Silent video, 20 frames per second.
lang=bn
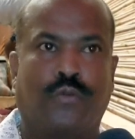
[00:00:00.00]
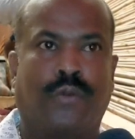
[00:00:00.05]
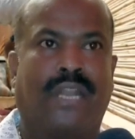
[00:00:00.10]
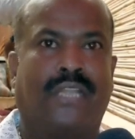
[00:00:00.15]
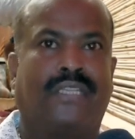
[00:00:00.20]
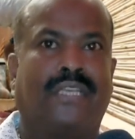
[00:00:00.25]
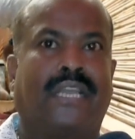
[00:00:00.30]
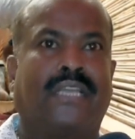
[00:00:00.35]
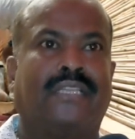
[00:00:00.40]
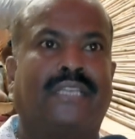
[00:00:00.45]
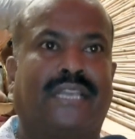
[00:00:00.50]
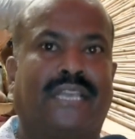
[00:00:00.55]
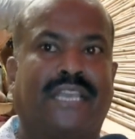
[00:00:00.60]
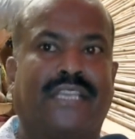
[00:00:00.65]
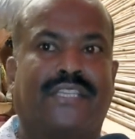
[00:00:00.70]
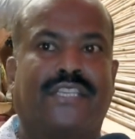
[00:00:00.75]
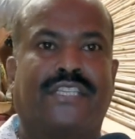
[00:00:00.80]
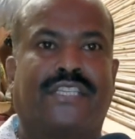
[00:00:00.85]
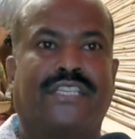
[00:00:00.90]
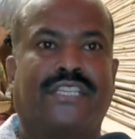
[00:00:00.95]
ছোটোবেলা থেকেই
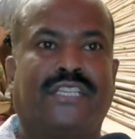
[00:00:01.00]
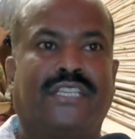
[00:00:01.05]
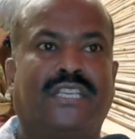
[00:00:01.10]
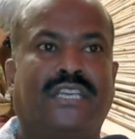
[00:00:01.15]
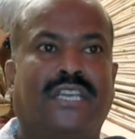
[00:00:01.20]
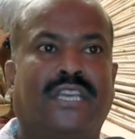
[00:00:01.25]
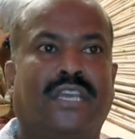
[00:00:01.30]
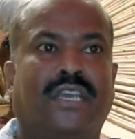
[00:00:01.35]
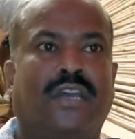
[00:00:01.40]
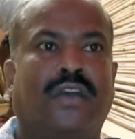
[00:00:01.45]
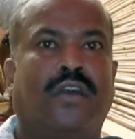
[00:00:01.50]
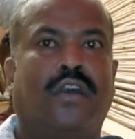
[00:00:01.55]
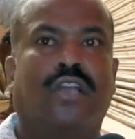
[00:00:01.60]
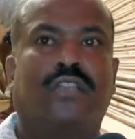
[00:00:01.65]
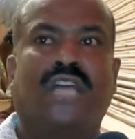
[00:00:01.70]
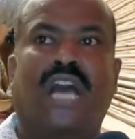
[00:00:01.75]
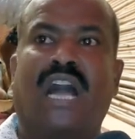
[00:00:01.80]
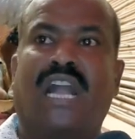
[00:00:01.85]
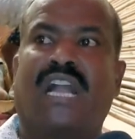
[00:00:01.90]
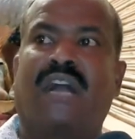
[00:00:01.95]
দেখে এসেছি
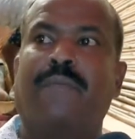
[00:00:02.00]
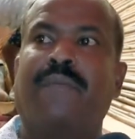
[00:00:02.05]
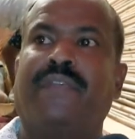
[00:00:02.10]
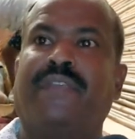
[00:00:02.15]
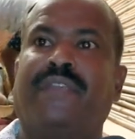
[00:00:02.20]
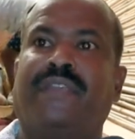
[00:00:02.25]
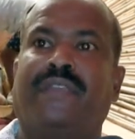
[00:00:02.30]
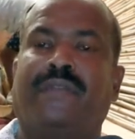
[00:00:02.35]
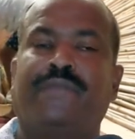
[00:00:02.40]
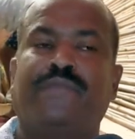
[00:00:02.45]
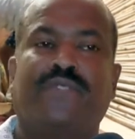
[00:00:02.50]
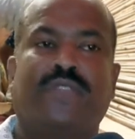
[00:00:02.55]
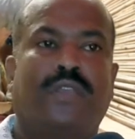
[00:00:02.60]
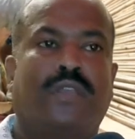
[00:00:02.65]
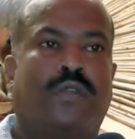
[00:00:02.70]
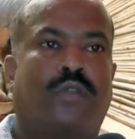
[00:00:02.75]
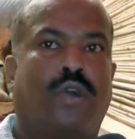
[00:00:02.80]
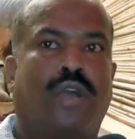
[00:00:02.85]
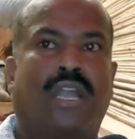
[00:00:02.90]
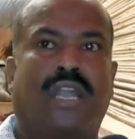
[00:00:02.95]
হয়তো আগামী
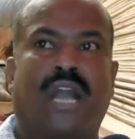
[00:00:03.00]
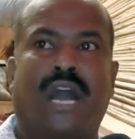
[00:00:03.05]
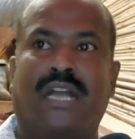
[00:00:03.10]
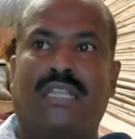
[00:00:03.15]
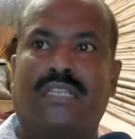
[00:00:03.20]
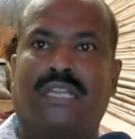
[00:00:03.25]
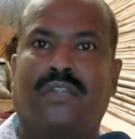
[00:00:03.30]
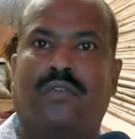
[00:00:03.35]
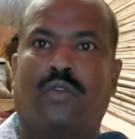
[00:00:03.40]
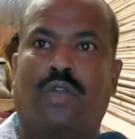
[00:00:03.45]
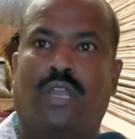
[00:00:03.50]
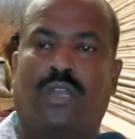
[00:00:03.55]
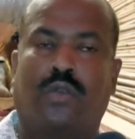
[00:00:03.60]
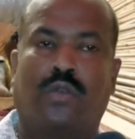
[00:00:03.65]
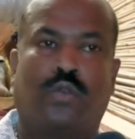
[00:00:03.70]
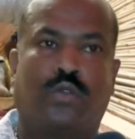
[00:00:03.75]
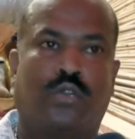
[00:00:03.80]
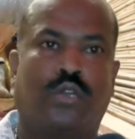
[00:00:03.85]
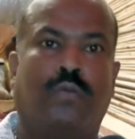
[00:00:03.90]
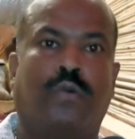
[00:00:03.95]
কয়েক হাজার কয়েক
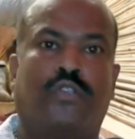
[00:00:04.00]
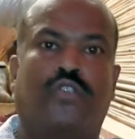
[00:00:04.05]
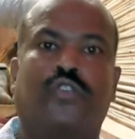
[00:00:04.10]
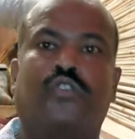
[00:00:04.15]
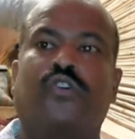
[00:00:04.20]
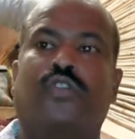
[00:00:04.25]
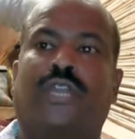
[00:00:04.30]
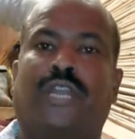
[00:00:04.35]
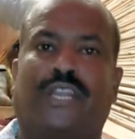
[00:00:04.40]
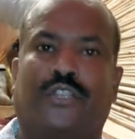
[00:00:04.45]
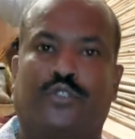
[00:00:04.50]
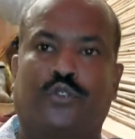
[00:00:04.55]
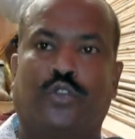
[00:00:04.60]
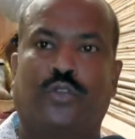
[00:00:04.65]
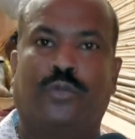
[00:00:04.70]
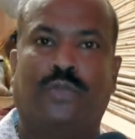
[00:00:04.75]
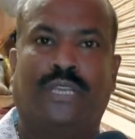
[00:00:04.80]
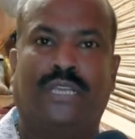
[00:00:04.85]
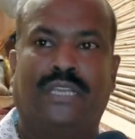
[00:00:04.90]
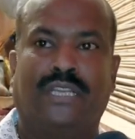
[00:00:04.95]
লক্ষ বছর ধরে এটা
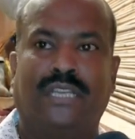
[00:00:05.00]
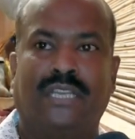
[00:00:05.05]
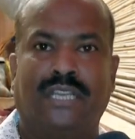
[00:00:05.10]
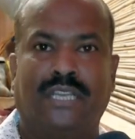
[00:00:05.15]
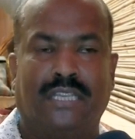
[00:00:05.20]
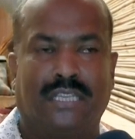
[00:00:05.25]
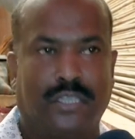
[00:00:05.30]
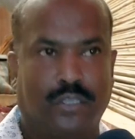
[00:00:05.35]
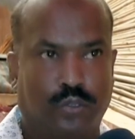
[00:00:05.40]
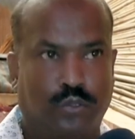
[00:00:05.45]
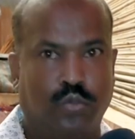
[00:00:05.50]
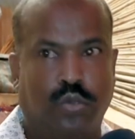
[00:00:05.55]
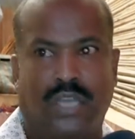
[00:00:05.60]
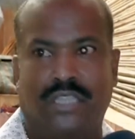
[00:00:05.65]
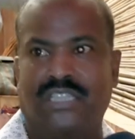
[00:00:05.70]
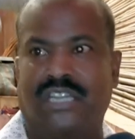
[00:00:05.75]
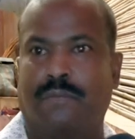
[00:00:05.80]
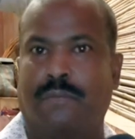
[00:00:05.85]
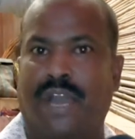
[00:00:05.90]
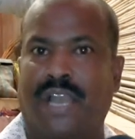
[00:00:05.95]
চলবে কিন্তু দু
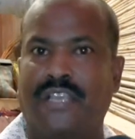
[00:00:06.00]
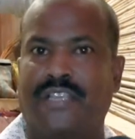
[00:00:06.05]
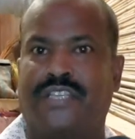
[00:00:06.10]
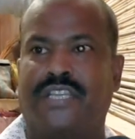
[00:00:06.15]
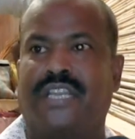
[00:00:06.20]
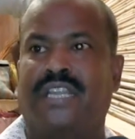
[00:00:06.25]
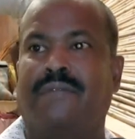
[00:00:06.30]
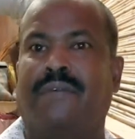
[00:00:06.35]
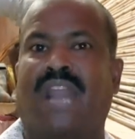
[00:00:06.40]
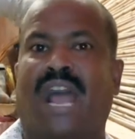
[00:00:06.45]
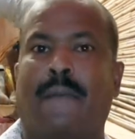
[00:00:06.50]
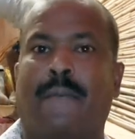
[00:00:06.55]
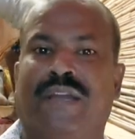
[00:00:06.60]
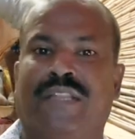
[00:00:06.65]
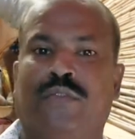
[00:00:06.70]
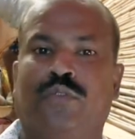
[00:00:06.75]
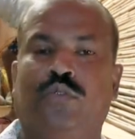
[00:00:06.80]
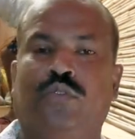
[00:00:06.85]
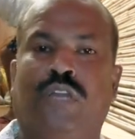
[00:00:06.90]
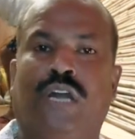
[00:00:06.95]
হাজার বাইশের এবার
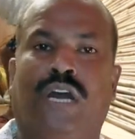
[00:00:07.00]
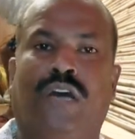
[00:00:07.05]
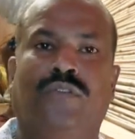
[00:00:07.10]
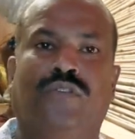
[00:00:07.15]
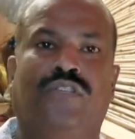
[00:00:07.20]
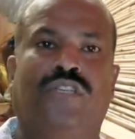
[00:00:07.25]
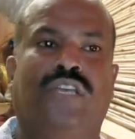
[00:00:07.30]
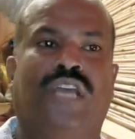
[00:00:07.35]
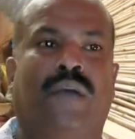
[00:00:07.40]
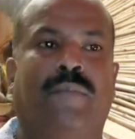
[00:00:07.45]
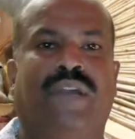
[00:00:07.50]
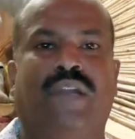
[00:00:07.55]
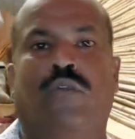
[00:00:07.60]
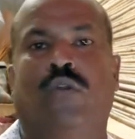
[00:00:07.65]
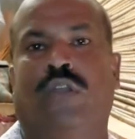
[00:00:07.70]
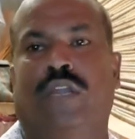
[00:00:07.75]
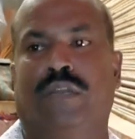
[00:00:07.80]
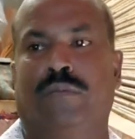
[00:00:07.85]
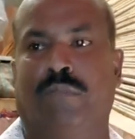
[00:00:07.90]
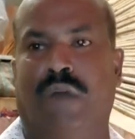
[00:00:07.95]
আমার দুর্গা হচ্ছে আমার
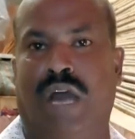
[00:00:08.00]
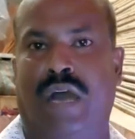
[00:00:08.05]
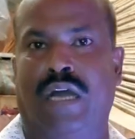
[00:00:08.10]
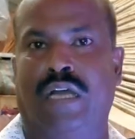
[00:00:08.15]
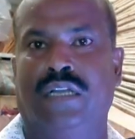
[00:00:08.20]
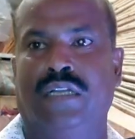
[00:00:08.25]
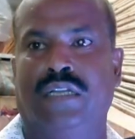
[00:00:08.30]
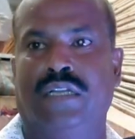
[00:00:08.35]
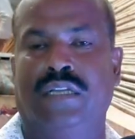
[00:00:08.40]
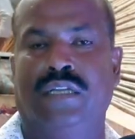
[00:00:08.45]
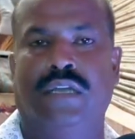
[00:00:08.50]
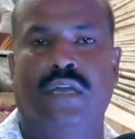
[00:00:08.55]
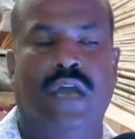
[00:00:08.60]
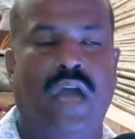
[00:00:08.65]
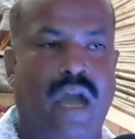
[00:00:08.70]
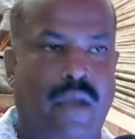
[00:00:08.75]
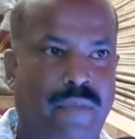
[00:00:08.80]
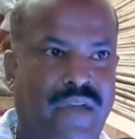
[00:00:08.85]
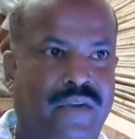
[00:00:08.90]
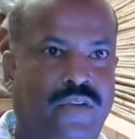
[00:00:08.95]
ঘরের মা
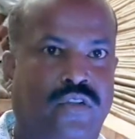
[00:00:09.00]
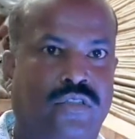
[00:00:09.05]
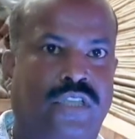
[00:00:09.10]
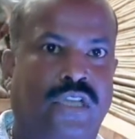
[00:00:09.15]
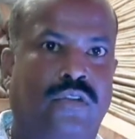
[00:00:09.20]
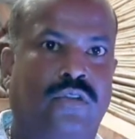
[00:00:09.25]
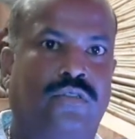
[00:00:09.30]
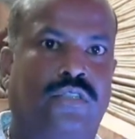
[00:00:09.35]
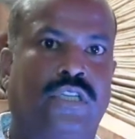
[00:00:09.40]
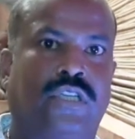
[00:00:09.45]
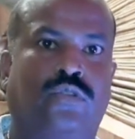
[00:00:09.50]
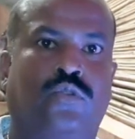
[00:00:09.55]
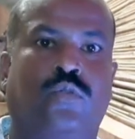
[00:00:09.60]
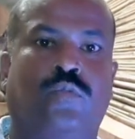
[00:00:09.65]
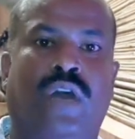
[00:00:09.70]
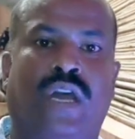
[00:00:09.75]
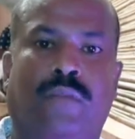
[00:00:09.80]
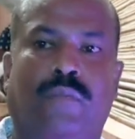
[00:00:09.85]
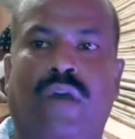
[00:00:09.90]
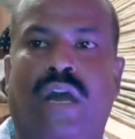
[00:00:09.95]
আমার কথা হচ্ছে
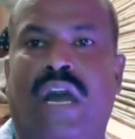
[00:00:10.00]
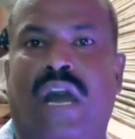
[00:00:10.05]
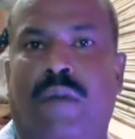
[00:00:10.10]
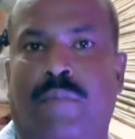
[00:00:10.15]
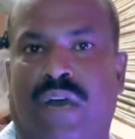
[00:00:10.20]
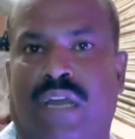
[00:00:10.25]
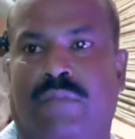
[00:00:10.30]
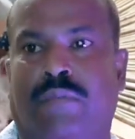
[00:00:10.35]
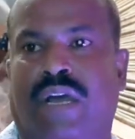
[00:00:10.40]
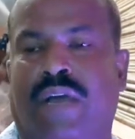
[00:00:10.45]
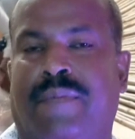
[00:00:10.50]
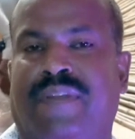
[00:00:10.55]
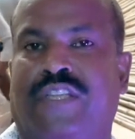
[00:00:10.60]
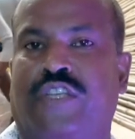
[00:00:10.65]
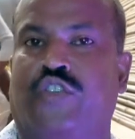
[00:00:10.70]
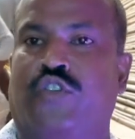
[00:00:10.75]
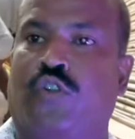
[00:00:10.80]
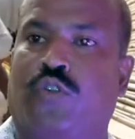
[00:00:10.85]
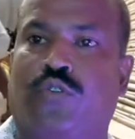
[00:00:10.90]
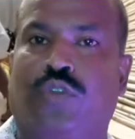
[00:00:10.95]
তোমার মা আমার মা
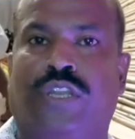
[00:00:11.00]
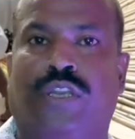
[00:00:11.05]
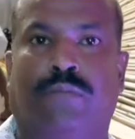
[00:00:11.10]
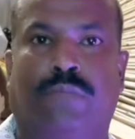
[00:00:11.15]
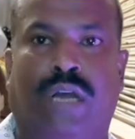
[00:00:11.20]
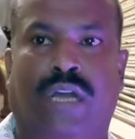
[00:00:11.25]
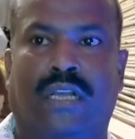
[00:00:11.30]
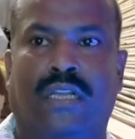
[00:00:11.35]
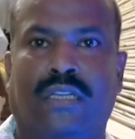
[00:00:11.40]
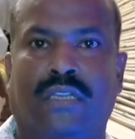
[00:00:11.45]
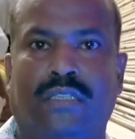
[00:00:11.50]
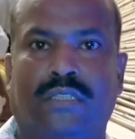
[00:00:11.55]
আমাদের সকলের মা